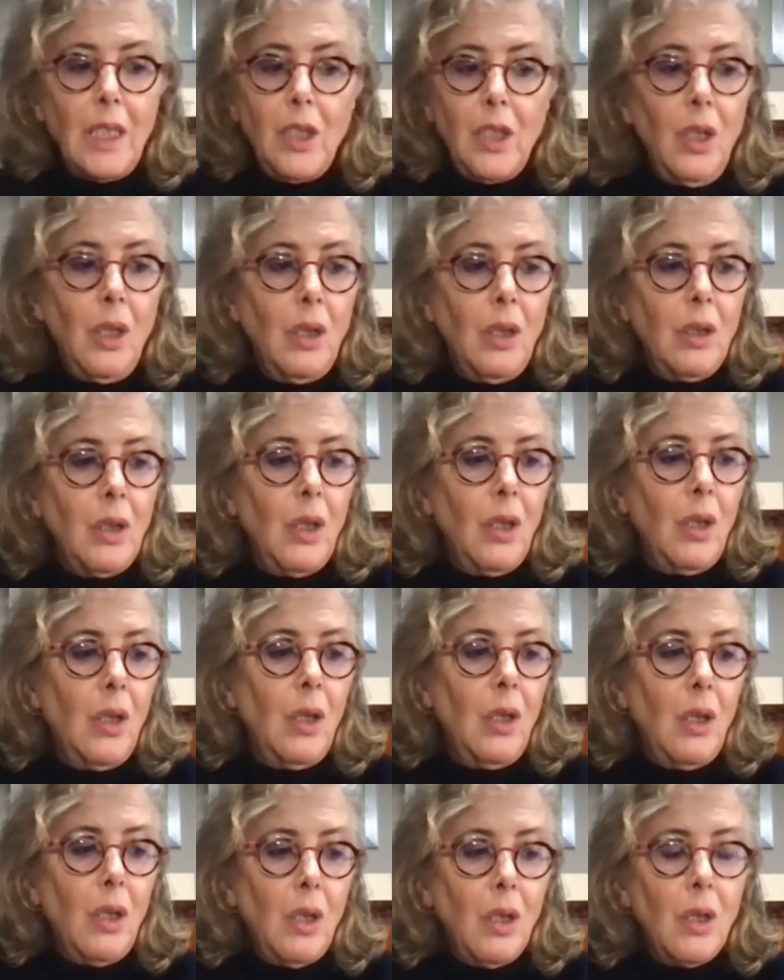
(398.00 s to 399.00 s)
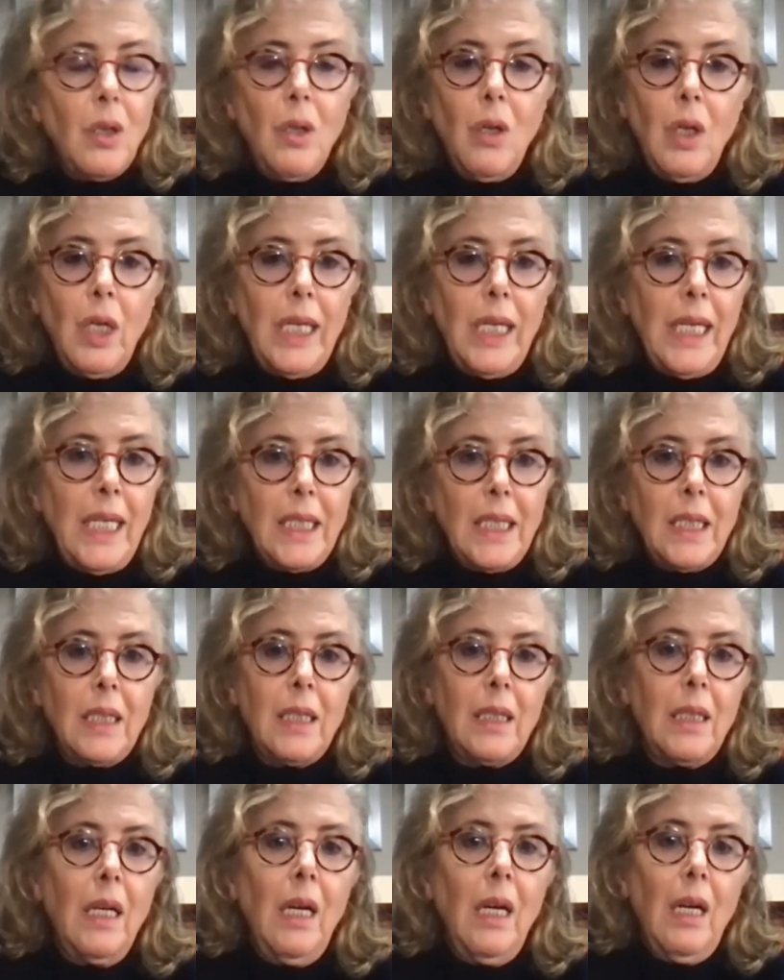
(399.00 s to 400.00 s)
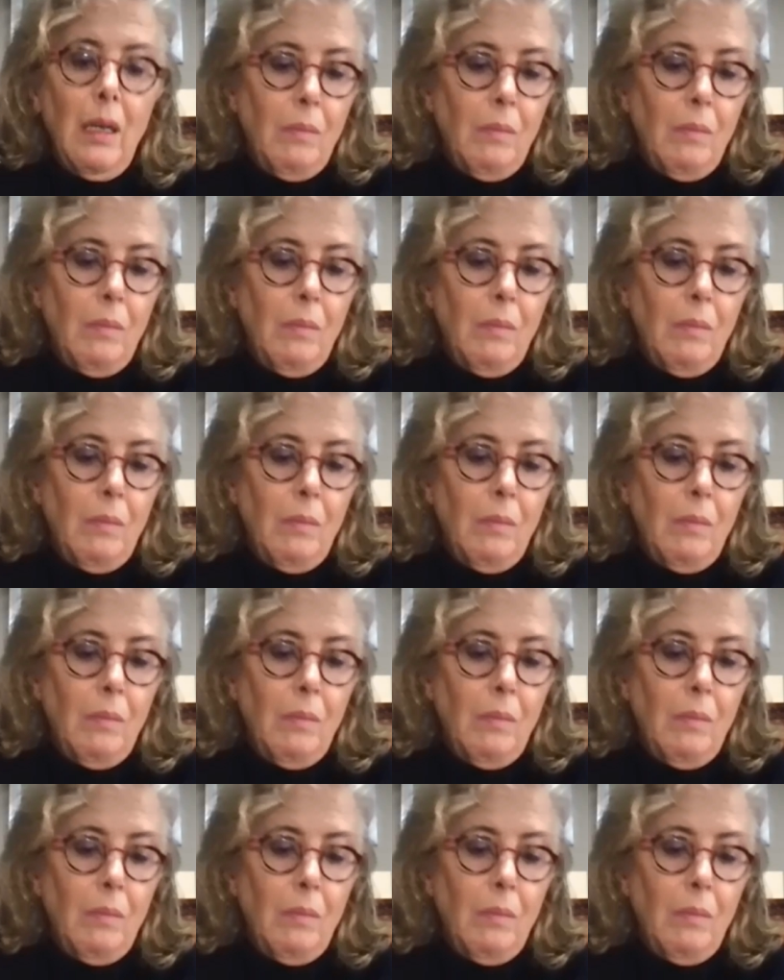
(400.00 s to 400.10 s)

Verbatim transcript: no, no, no es.